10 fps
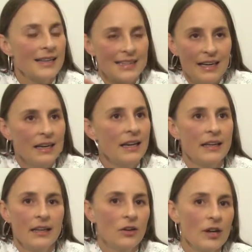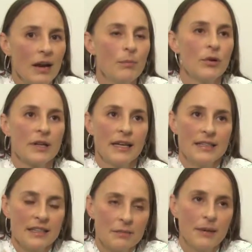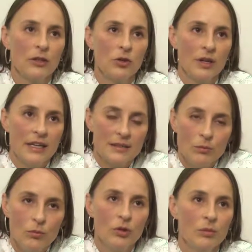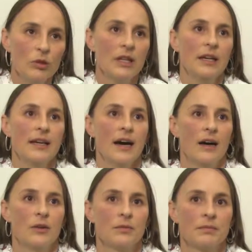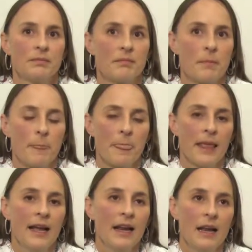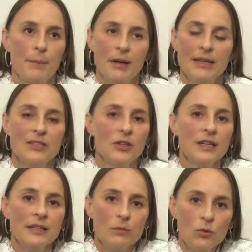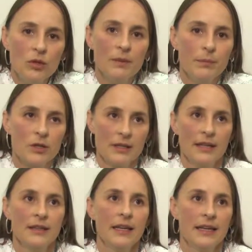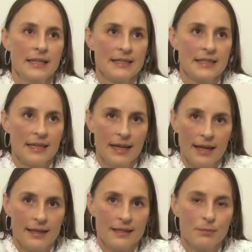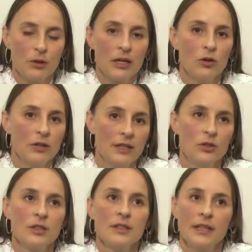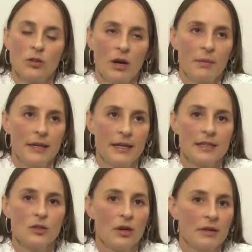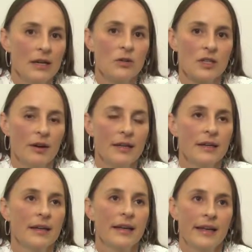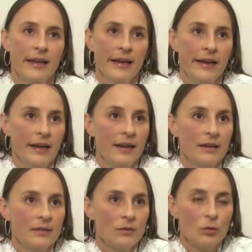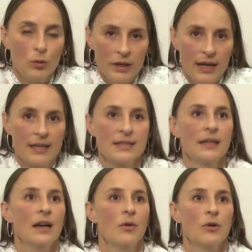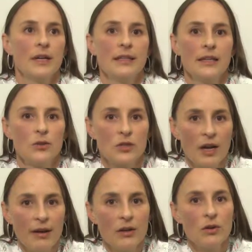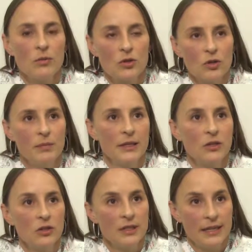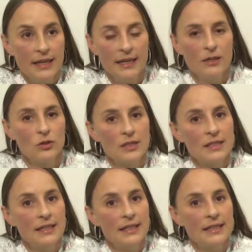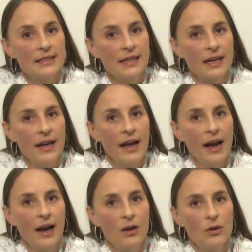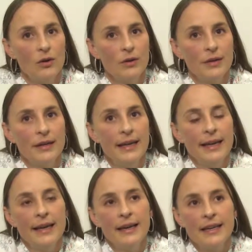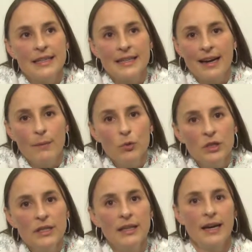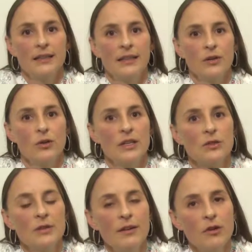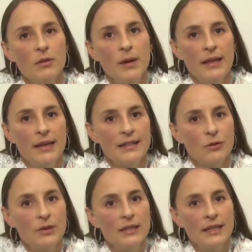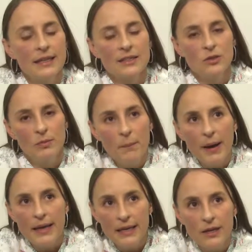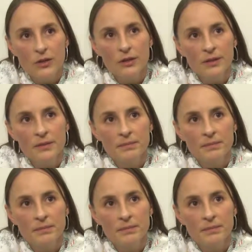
hacerle la higiene oral porque este aspecto es muy muy delicado. La prevención es muy importante en estas edades porque los niños de todas maneras todavía no saben eh, cuidarse la boquita, no saben cómo son los métodos de higiene, entonces tiene que ser algo que se haga muy didáctico, es una forma de hacer una interacción mamá-hijo